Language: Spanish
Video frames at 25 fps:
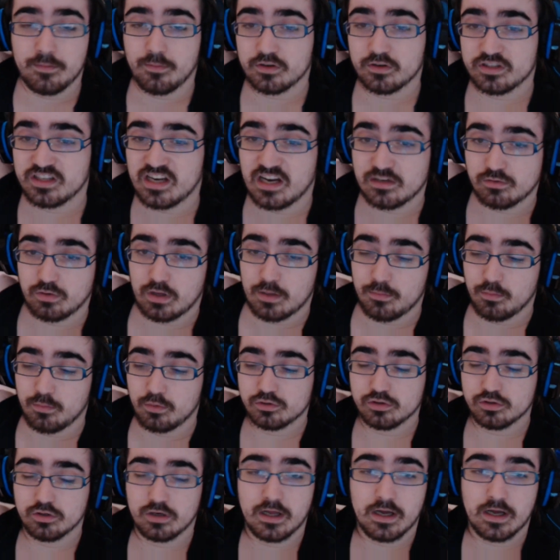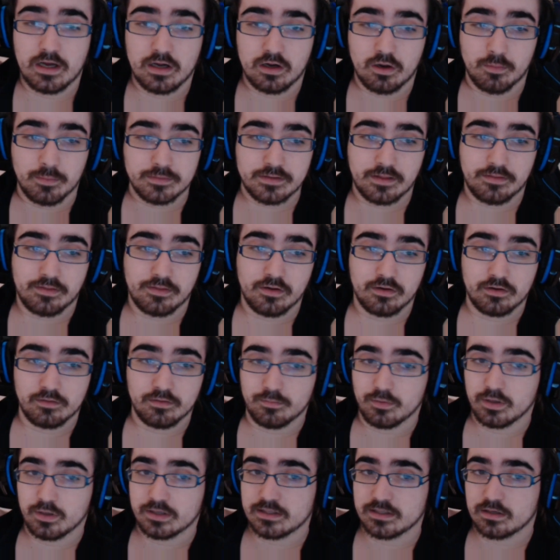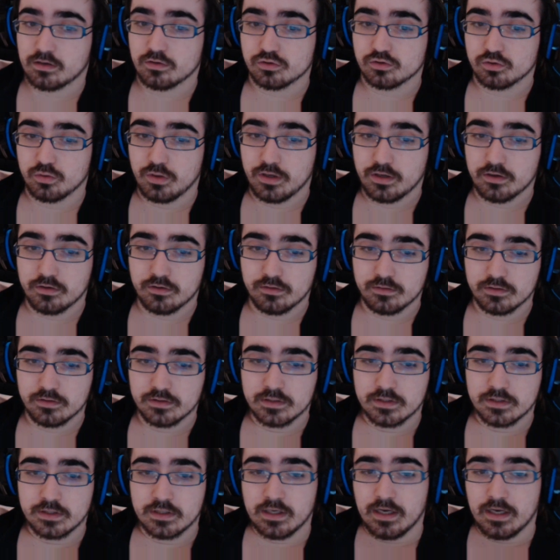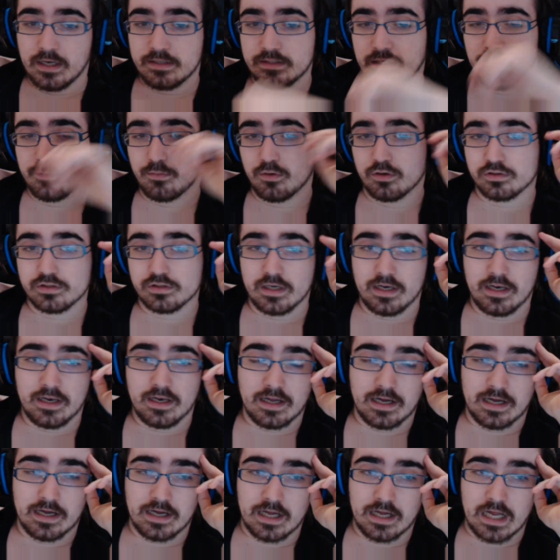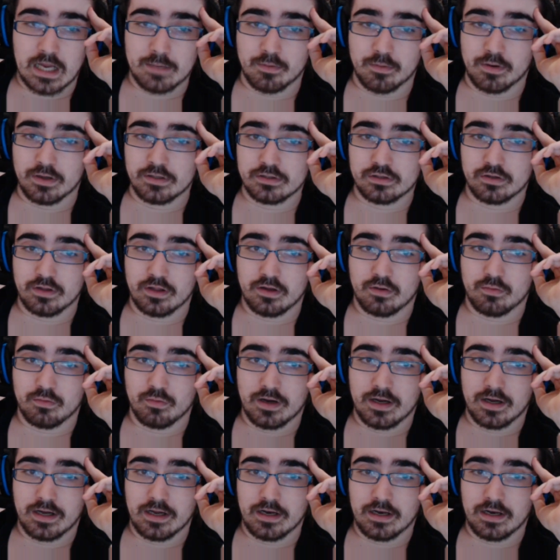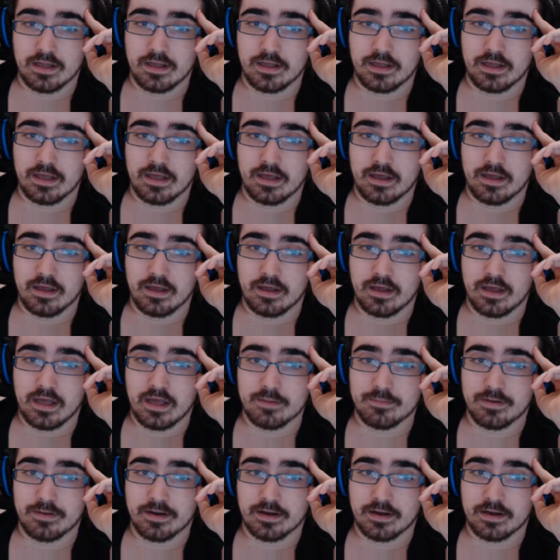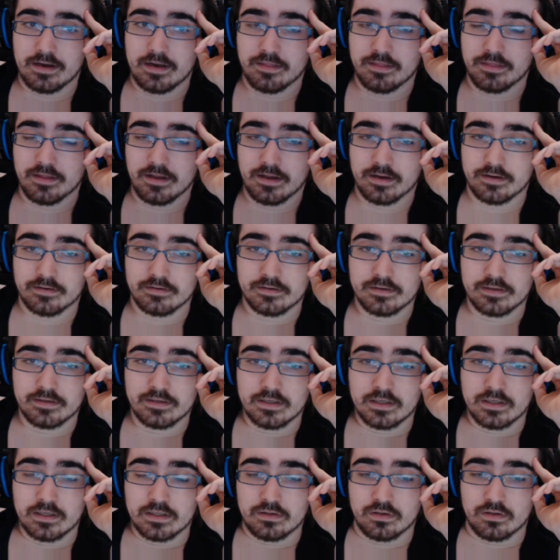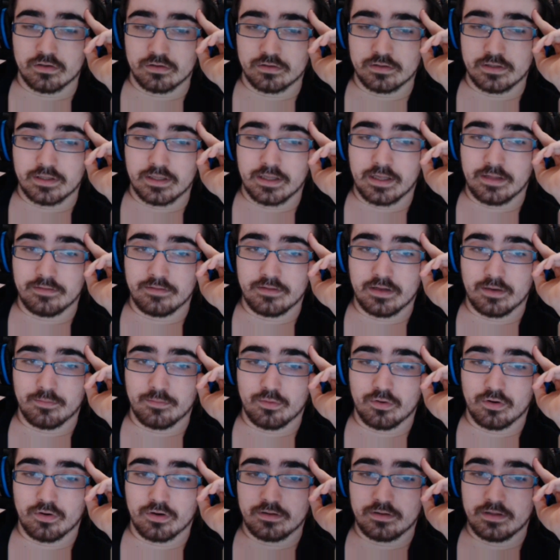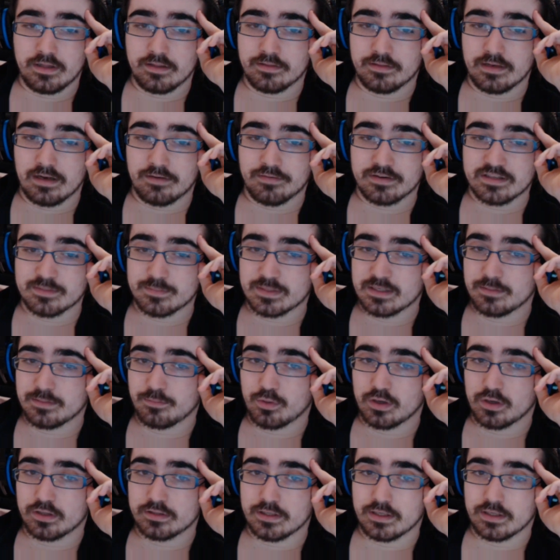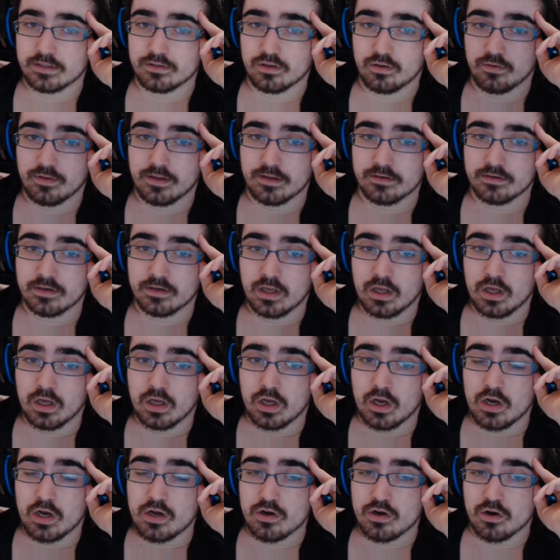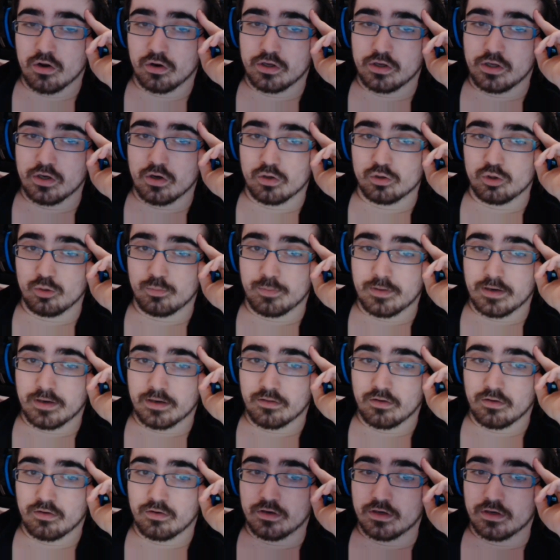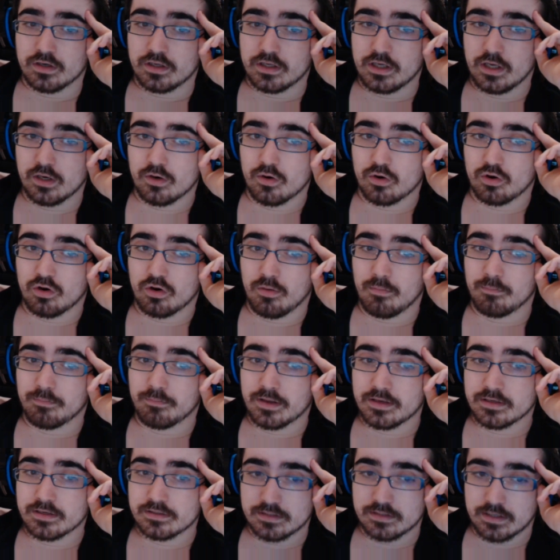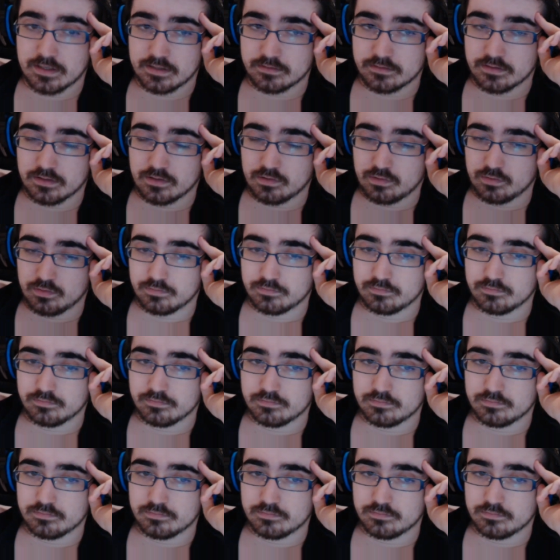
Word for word: se la suda mucho la competición porque está con su hijo. Y tenemos el momento de cual eh, evangelizar. Donde Enderbor dice la frase más importante de todas. No quiero tu perdón, quiero compensártelo